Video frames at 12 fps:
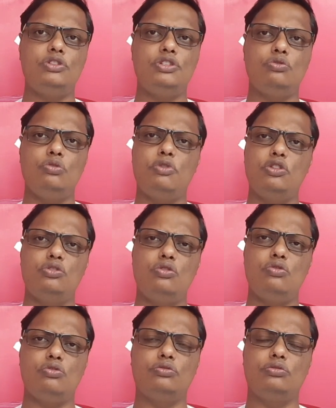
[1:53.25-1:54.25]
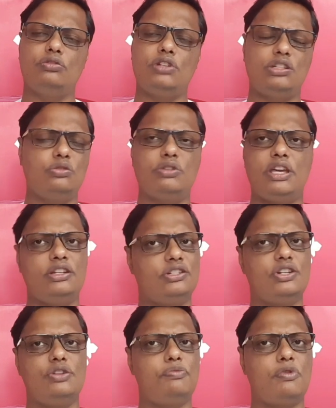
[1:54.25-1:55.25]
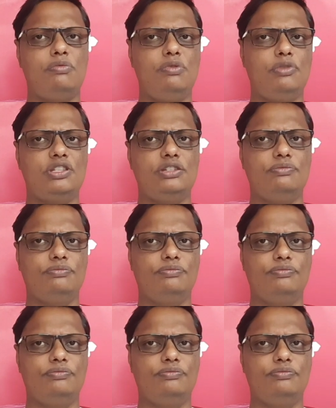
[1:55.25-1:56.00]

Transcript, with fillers: বলছেন ওই ভদ্রলোক তার তো ক্যারেক্টারের প্রবলেম আছে